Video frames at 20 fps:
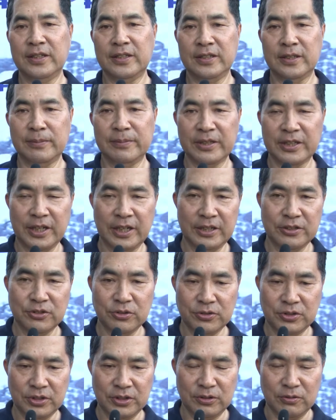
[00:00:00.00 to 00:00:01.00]
那么可以
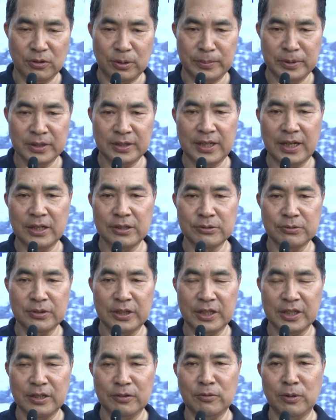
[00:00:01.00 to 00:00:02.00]
说是我们大陆
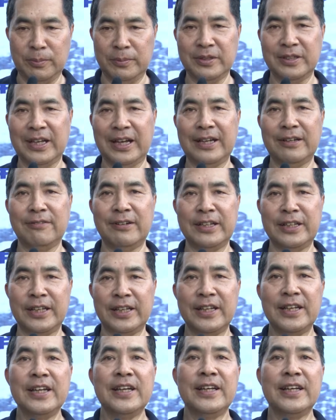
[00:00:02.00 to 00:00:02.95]
呢跟我们台湾呢